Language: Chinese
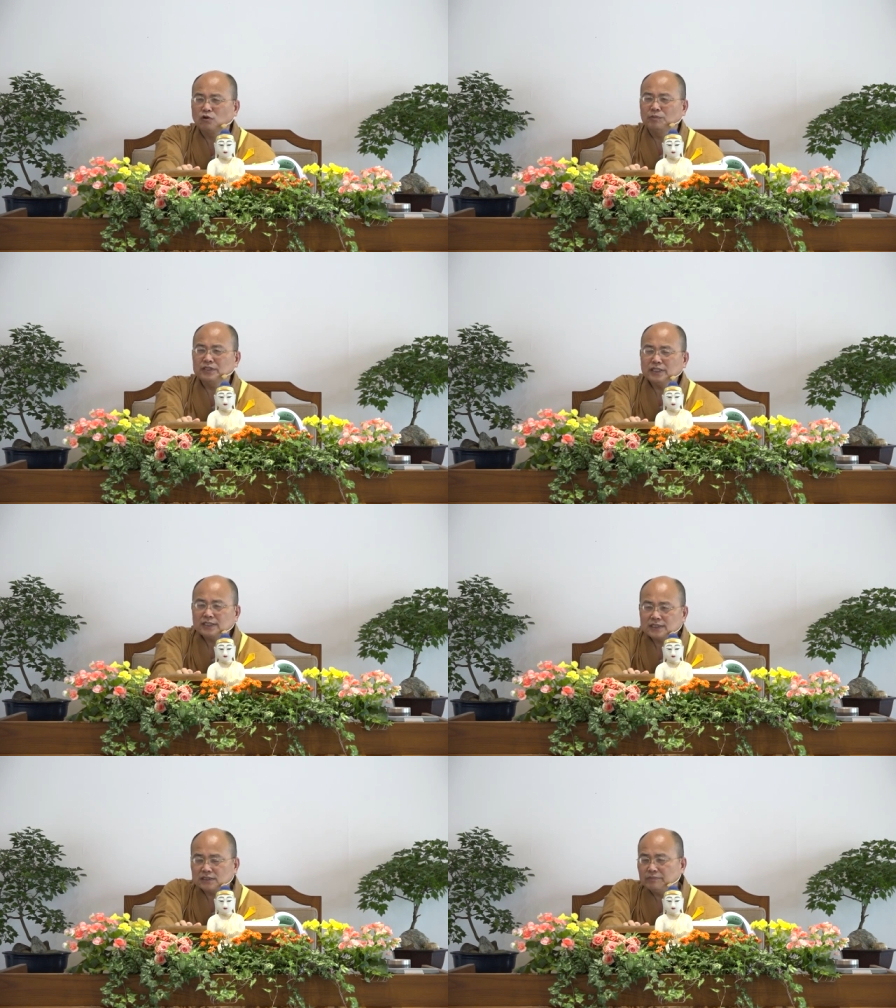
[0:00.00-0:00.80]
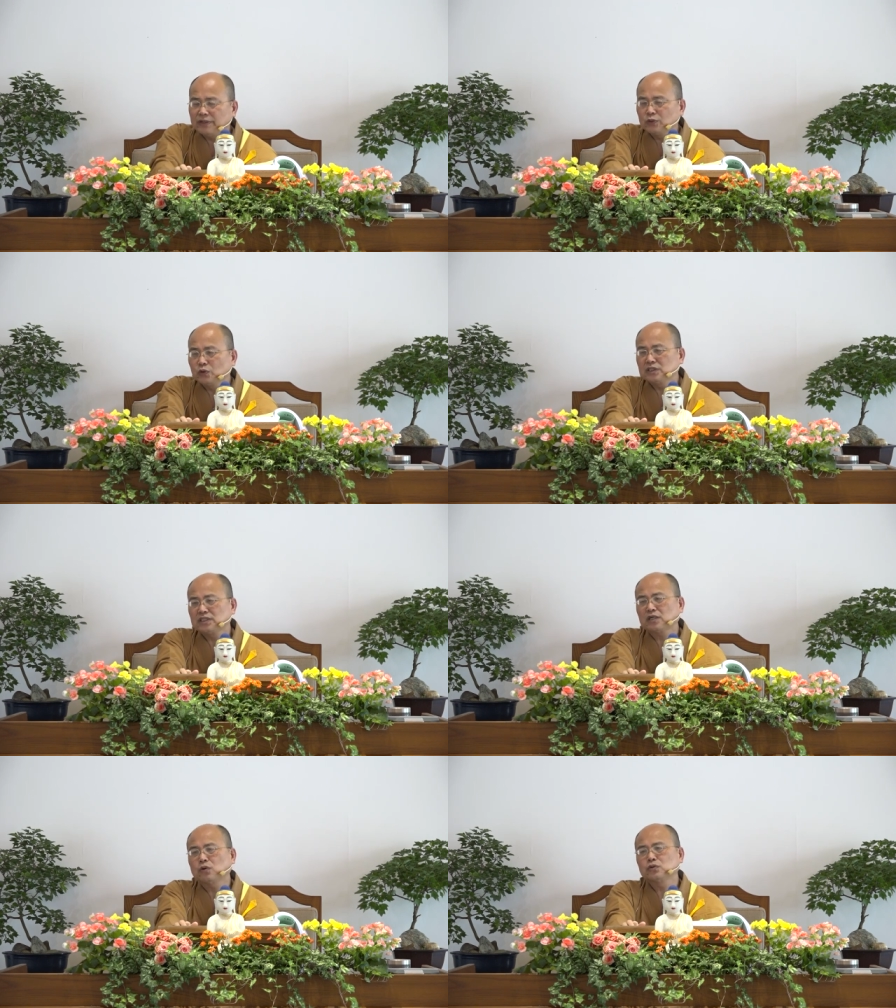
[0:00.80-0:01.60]
我们一直没有做这
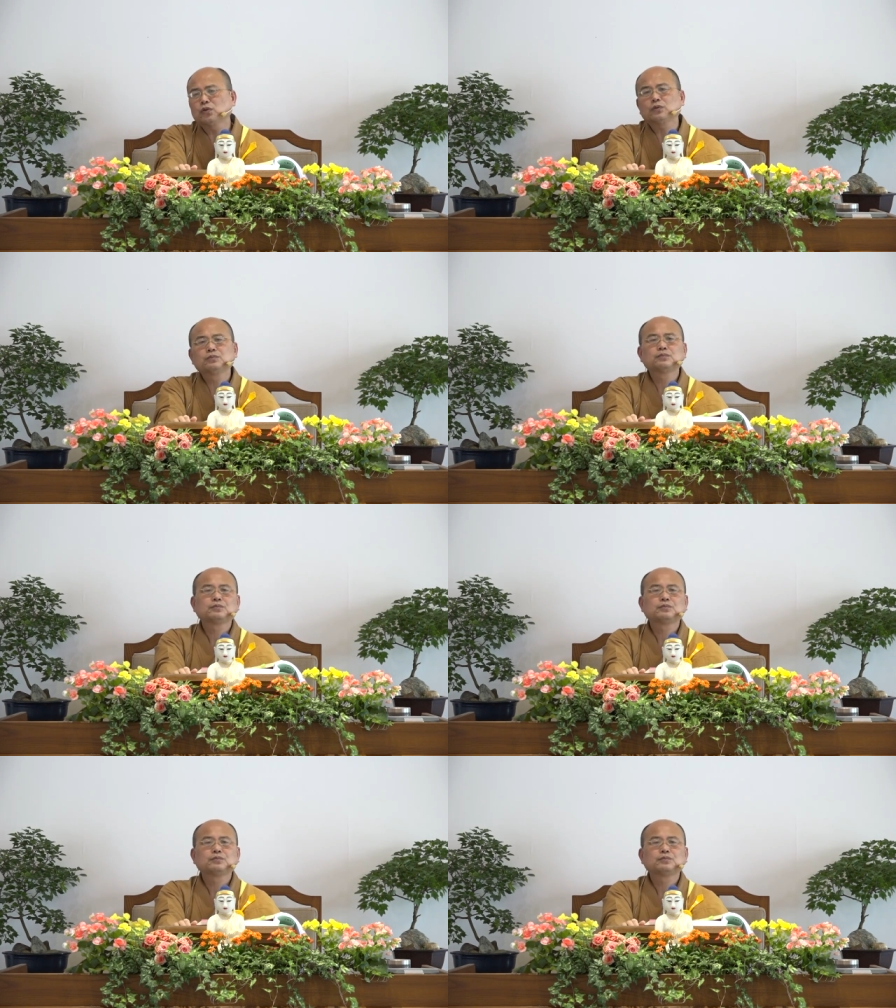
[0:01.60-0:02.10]
件工作，